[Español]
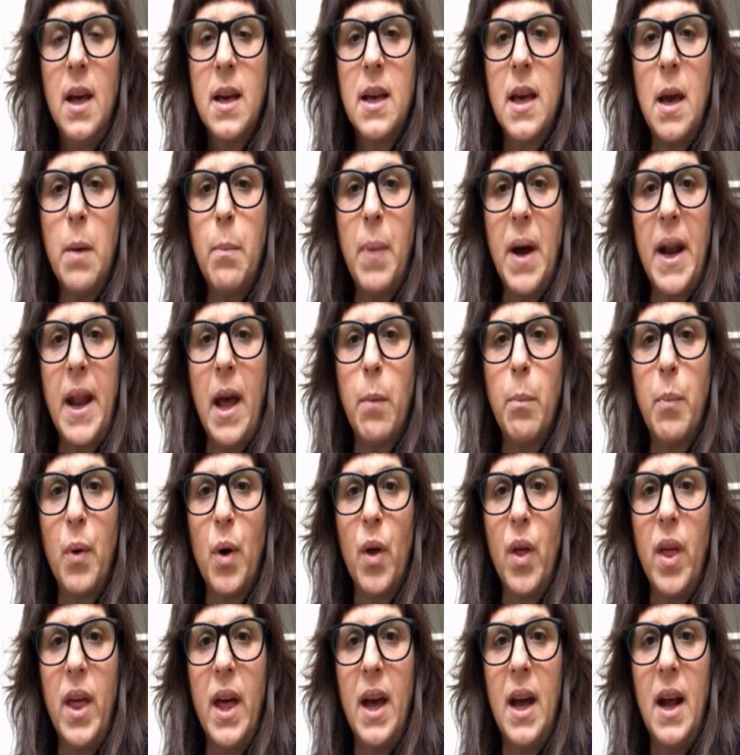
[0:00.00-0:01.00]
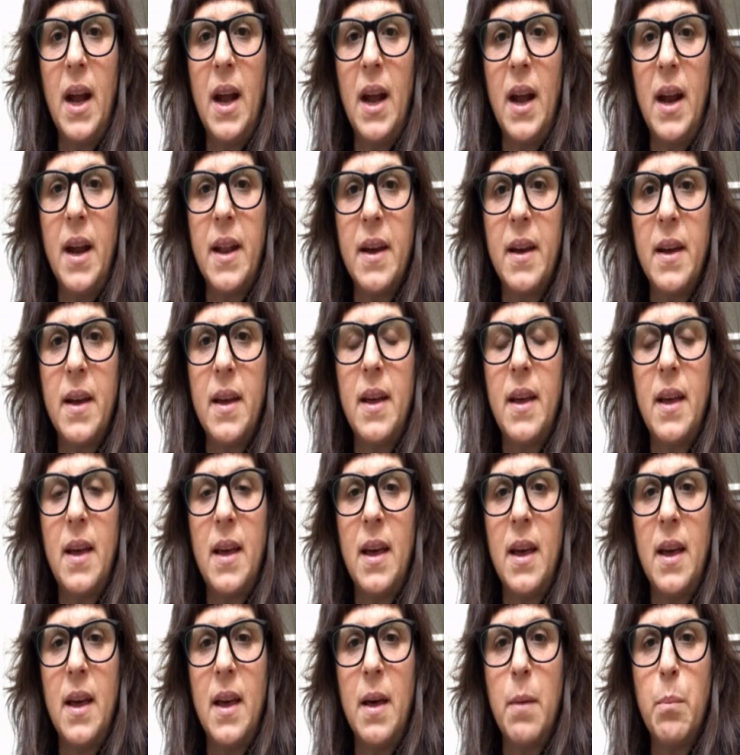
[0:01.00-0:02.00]
que para poder
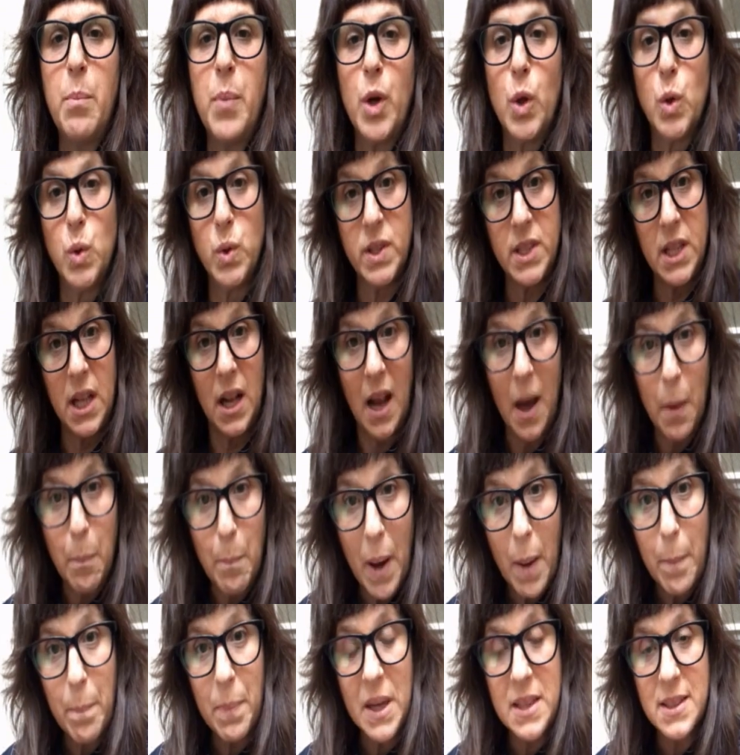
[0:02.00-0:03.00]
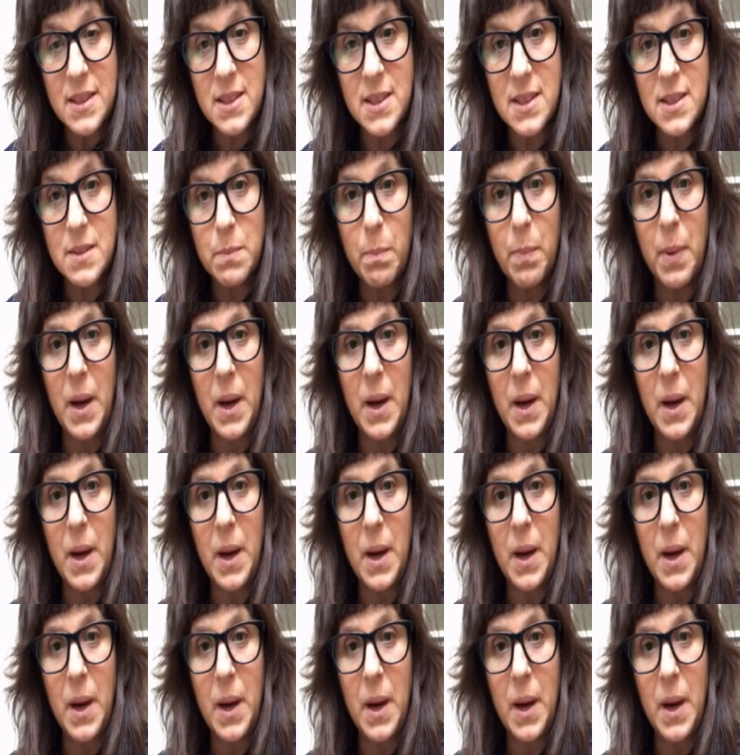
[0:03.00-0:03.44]
eh, producir las papas,